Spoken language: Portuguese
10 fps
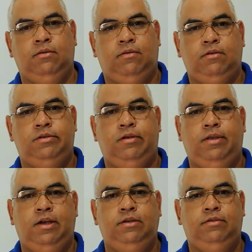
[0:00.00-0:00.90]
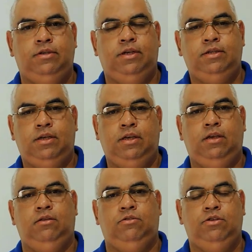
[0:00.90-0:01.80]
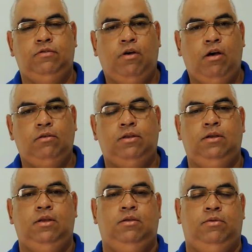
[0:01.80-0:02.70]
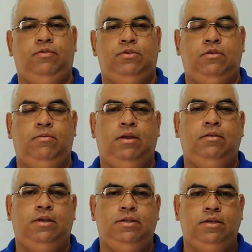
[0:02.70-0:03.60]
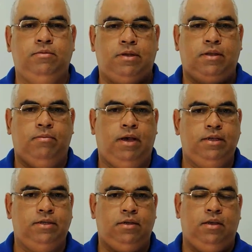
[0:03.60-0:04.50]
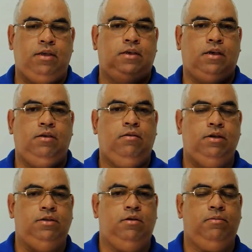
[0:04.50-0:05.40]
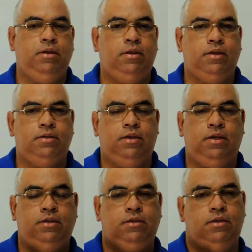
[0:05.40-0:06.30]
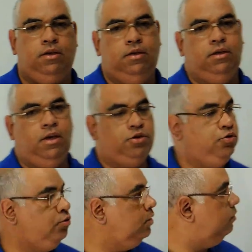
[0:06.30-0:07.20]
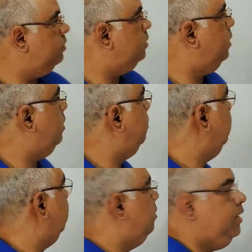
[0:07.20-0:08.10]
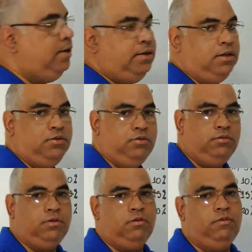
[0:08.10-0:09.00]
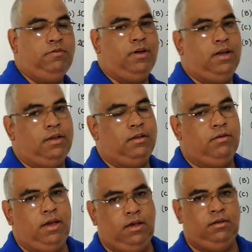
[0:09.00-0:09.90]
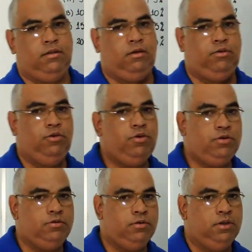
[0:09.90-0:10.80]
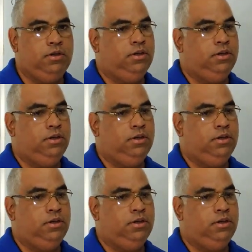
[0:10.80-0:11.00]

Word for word: Tô com saudade de vocês aí, hein? Tô de volta, professor Roberto Garcia de Matemática, e aqui é uma questão bem interessante que ajuda você nesse assunto que eu vou falar, tá ok? Tá curioso?